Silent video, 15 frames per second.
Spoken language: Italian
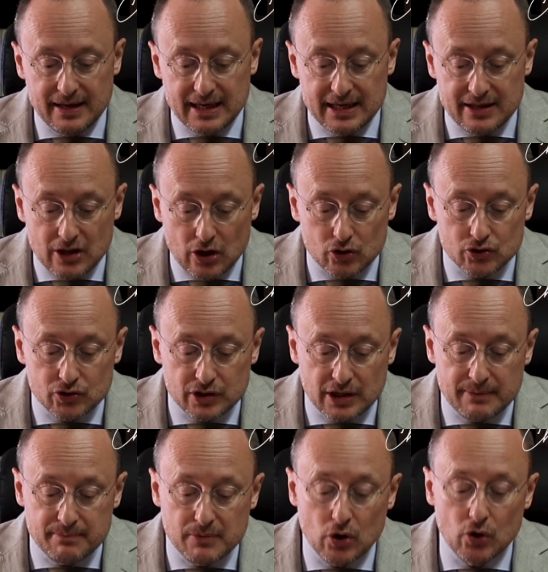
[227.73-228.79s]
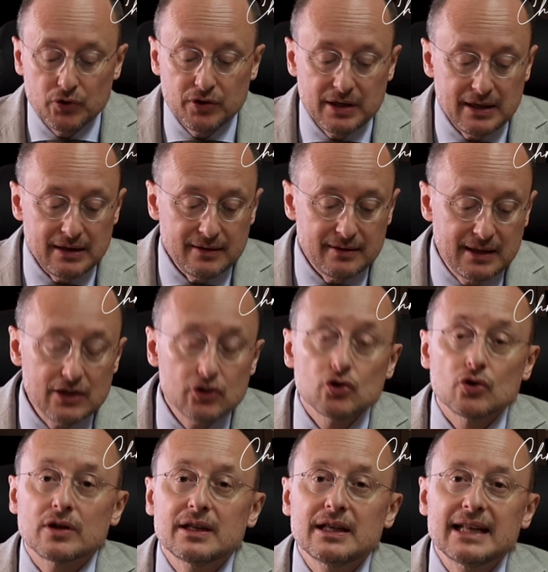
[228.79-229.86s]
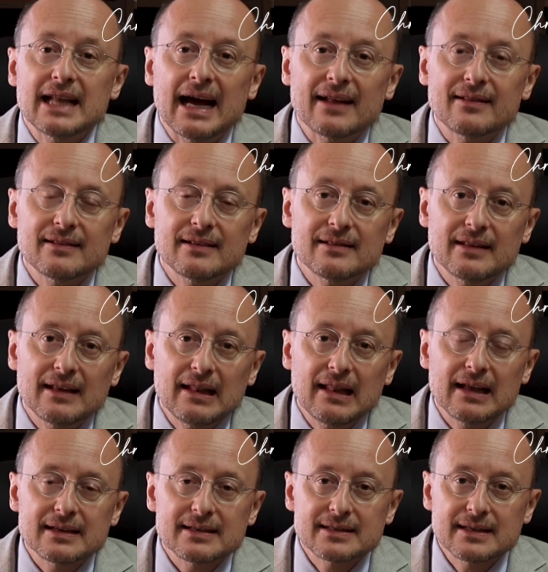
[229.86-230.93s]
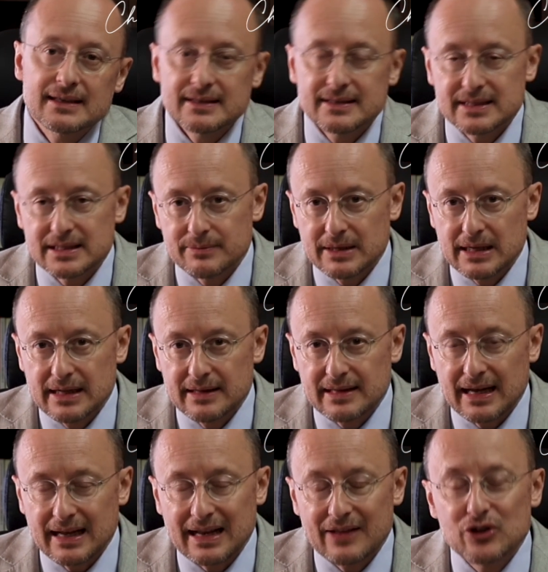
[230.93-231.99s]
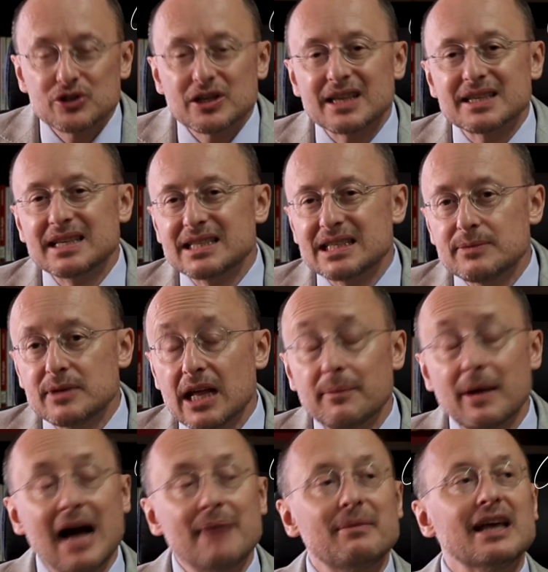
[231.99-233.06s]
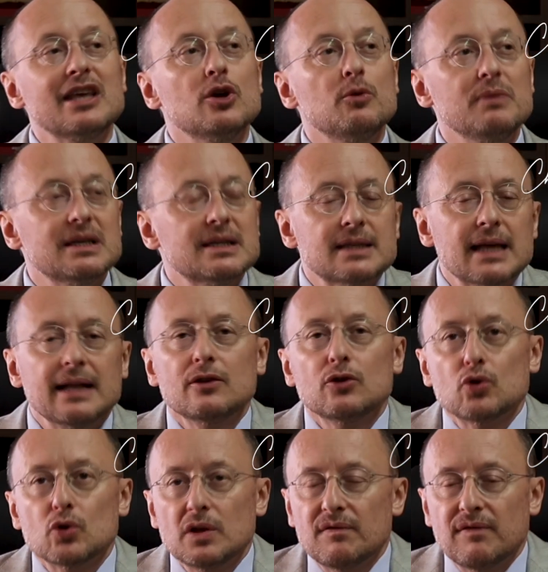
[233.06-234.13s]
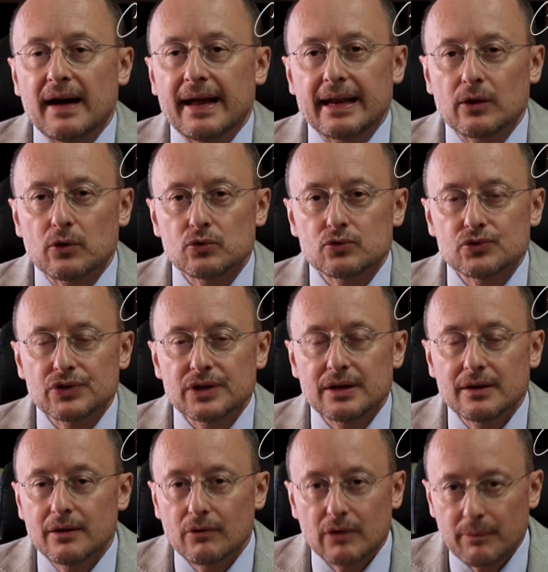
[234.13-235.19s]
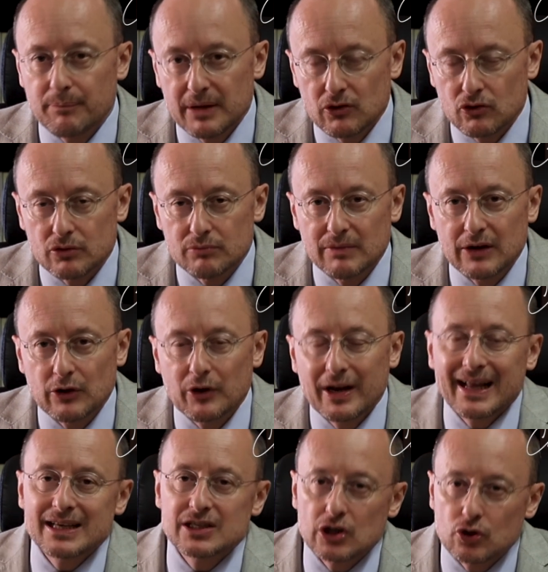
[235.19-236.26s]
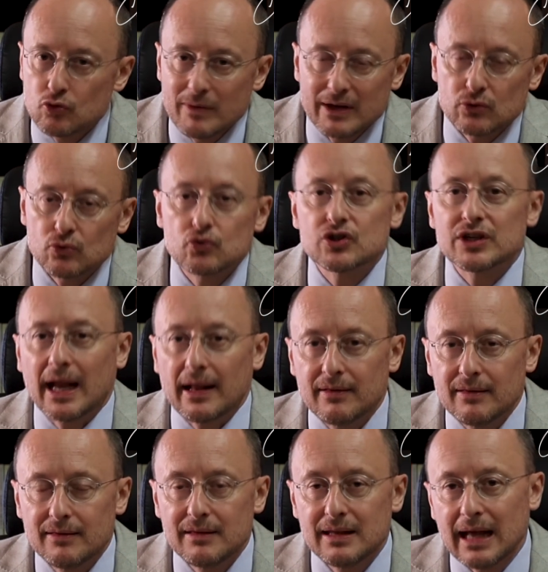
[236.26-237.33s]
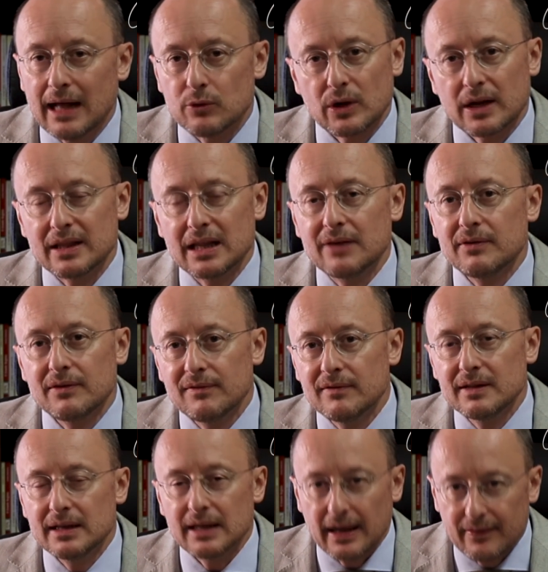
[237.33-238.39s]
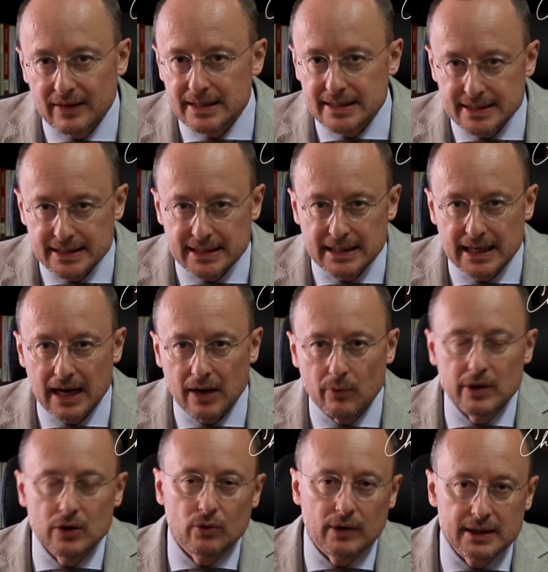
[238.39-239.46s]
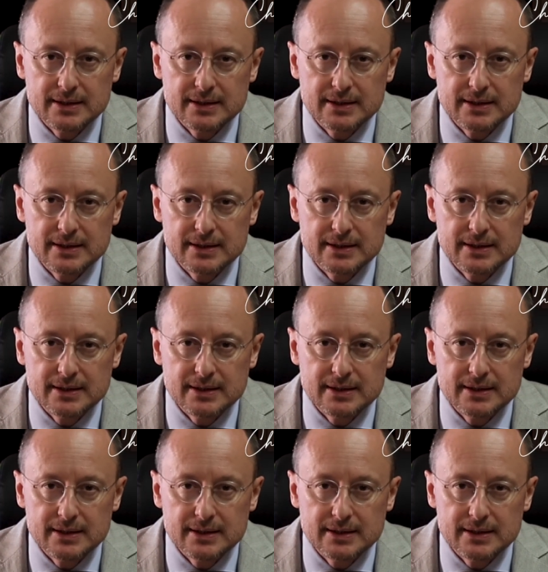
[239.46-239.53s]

i nostri moti disordinati della sensibilità. La nostra sensibilità, ah ma io mi sento di fare così. E ho capito, ma non è che siccome tu senti, allora devi dire di sì a quello che